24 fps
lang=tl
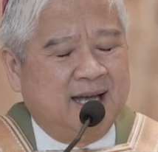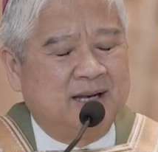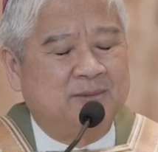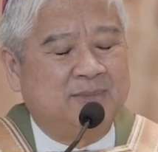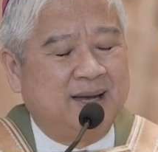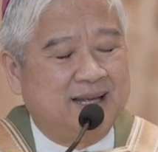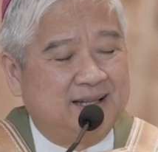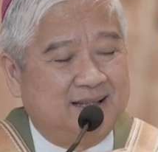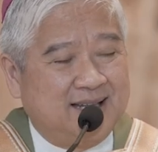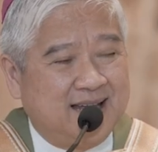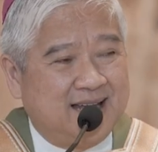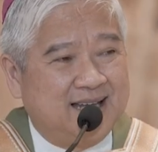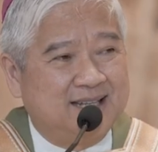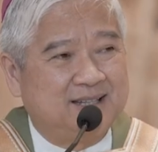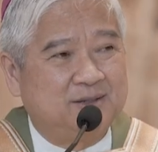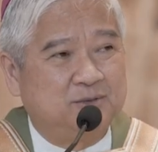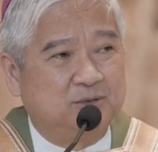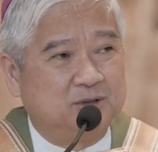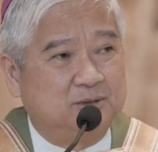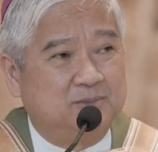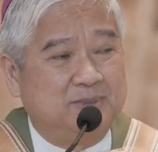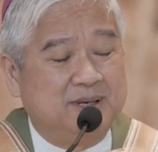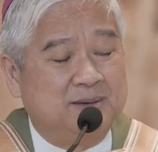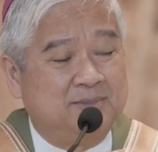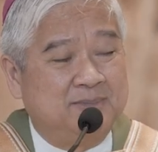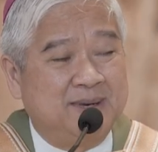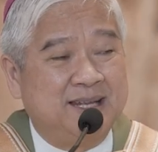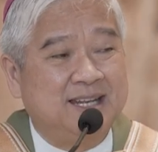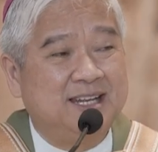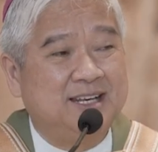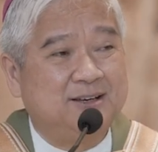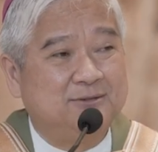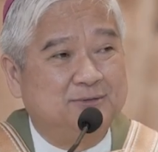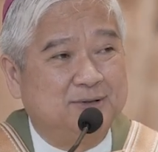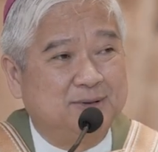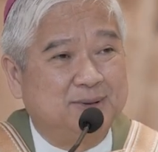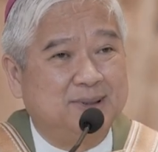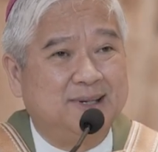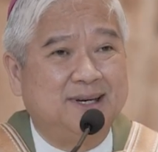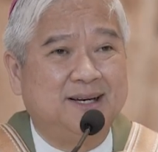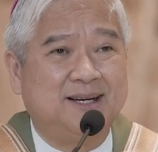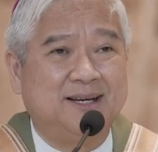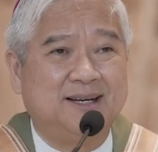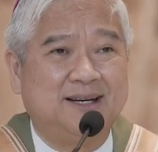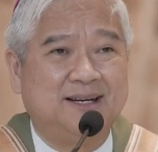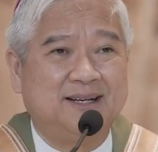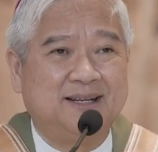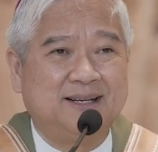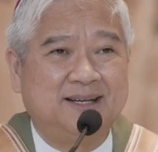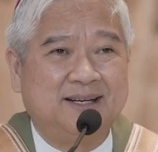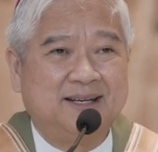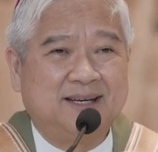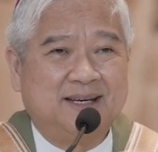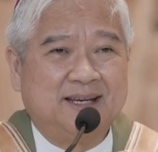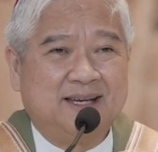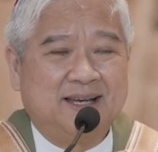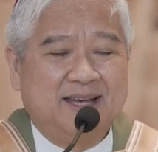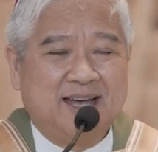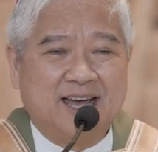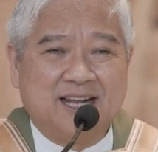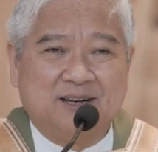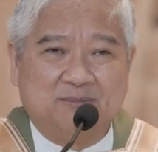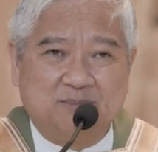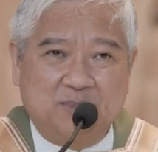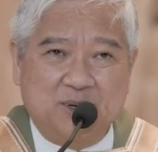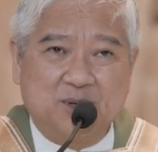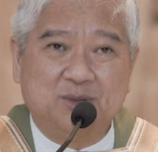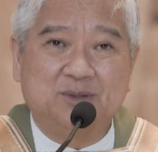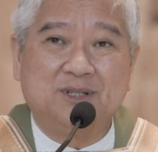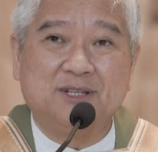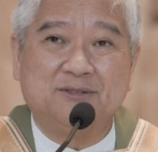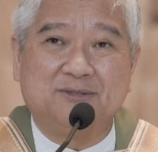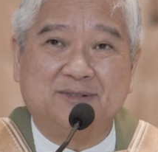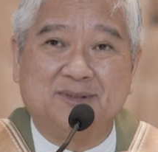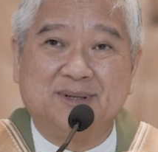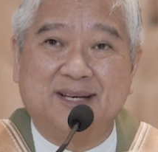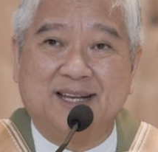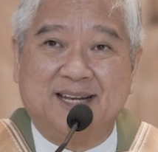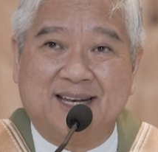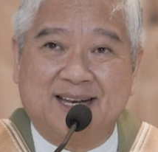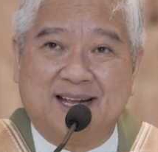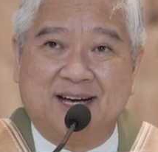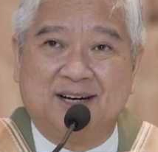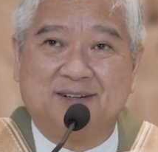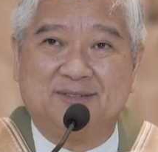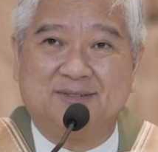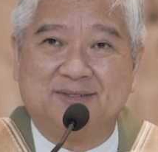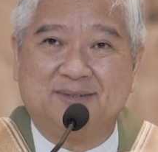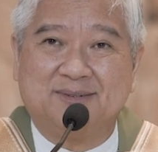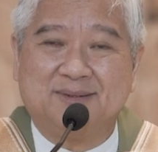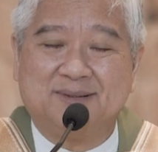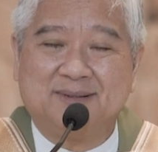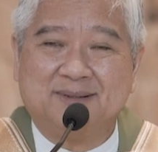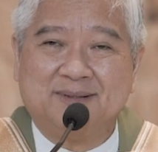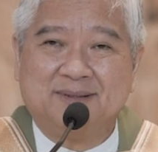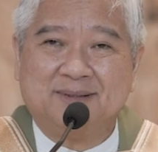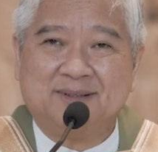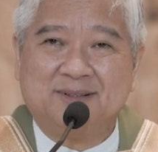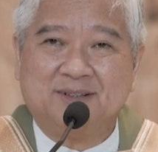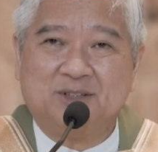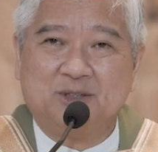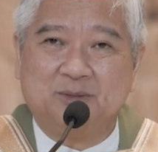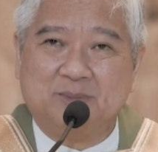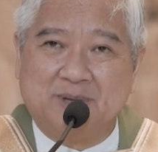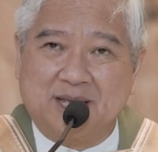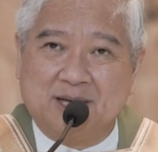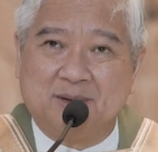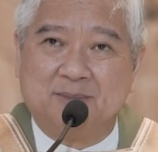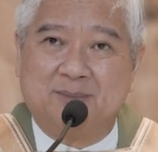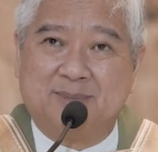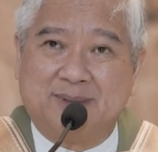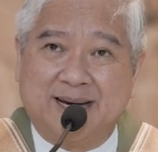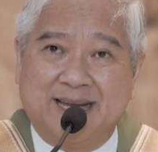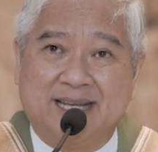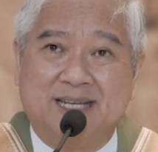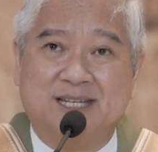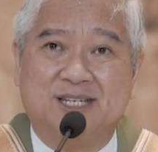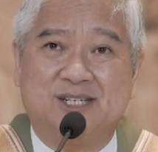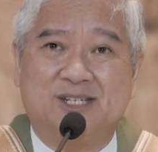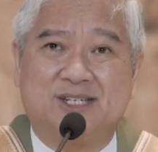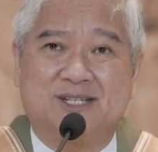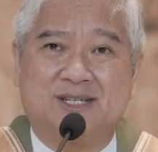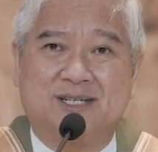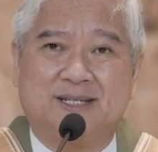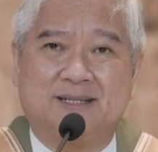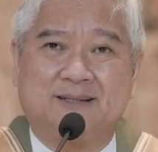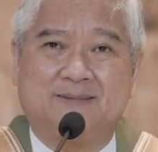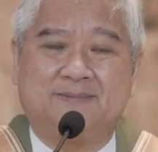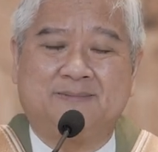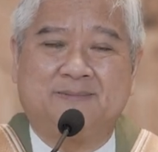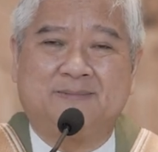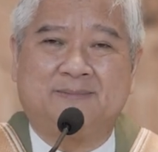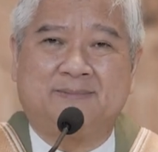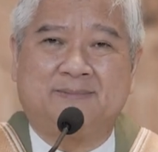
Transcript: and my death would be meaningful and beautiful enough to be embraced.